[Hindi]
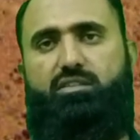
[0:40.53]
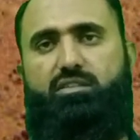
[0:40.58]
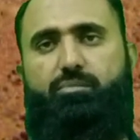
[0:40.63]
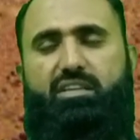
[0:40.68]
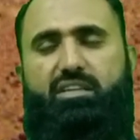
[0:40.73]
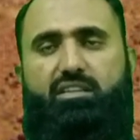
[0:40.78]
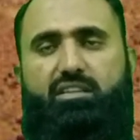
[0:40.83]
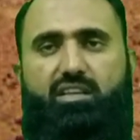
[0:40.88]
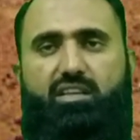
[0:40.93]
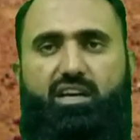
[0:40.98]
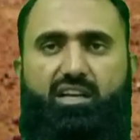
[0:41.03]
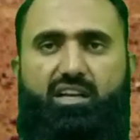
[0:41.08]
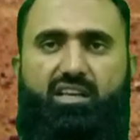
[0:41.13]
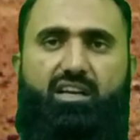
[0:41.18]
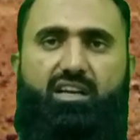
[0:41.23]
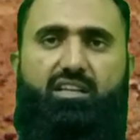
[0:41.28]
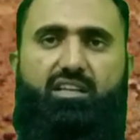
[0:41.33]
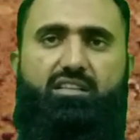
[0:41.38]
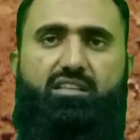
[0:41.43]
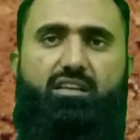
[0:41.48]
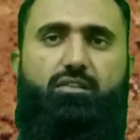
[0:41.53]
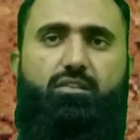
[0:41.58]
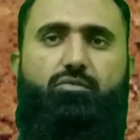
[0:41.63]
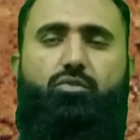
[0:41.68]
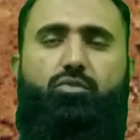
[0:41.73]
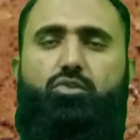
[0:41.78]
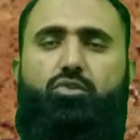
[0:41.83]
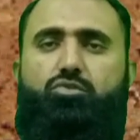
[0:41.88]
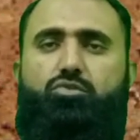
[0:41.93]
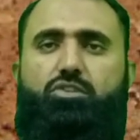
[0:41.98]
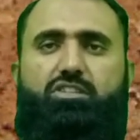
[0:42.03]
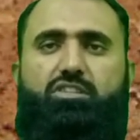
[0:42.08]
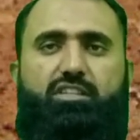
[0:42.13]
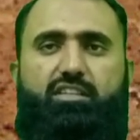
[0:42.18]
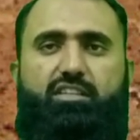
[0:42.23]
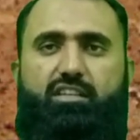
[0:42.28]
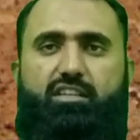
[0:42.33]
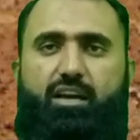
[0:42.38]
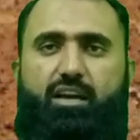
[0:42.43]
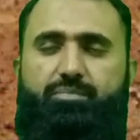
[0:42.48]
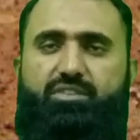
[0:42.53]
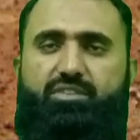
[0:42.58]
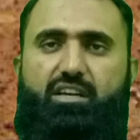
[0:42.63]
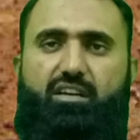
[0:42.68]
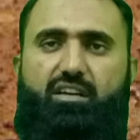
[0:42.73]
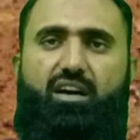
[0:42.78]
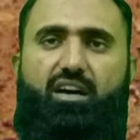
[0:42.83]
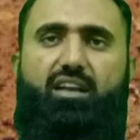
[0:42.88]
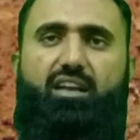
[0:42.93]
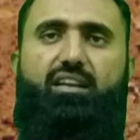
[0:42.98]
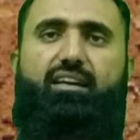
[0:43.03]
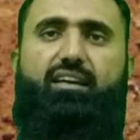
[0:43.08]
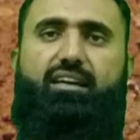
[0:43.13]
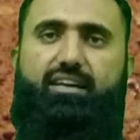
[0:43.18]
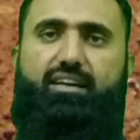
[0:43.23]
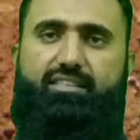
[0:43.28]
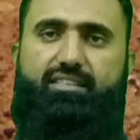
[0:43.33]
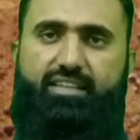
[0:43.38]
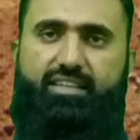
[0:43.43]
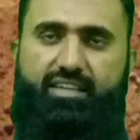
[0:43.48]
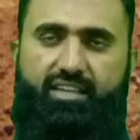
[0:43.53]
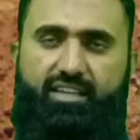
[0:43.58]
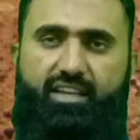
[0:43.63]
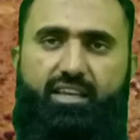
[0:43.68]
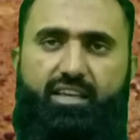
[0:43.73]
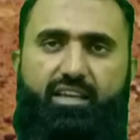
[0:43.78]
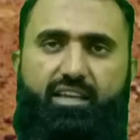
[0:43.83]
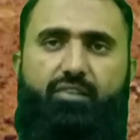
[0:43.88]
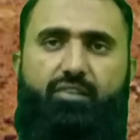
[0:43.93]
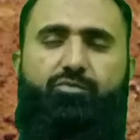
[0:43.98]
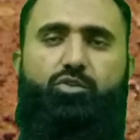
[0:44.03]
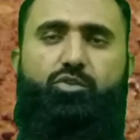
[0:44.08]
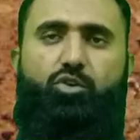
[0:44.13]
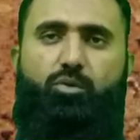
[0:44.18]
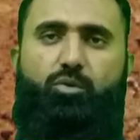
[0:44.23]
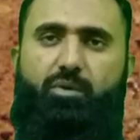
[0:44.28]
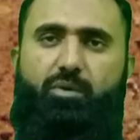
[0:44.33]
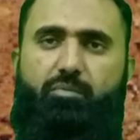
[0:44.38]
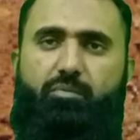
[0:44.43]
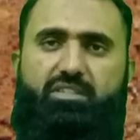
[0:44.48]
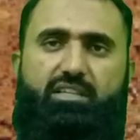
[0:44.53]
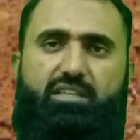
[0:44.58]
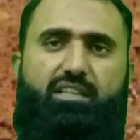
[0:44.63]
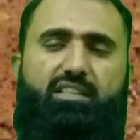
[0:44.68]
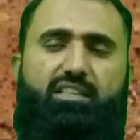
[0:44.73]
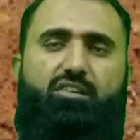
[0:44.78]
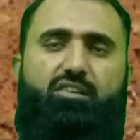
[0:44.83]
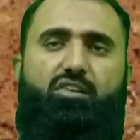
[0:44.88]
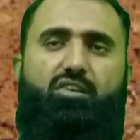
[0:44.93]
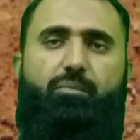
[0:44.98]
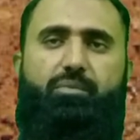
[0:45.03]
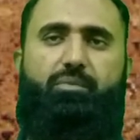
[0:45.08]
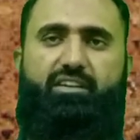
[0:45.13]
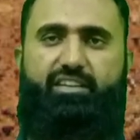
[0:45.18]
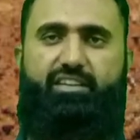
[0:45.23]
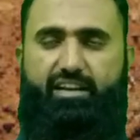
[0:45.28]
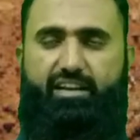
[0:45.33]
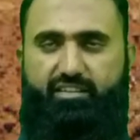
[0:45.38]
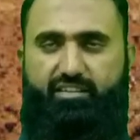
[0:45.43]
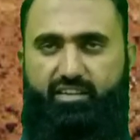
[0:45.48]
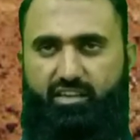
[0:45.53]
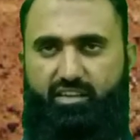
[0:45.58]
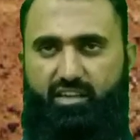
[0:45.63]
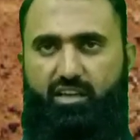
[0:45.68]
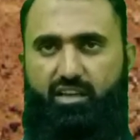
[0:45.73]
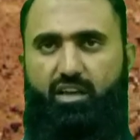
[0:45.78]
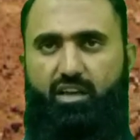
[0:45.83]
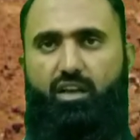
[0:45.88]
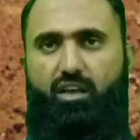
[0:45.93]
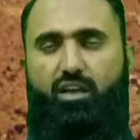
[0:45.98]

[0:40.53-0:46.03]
ज़मीन तैयार कराते हैं तो वो तो इतनी डेप्थ तक हल लगाते ही नहीं है फ्यूल भी बचाते हैं और अपने ट्रैक्टर की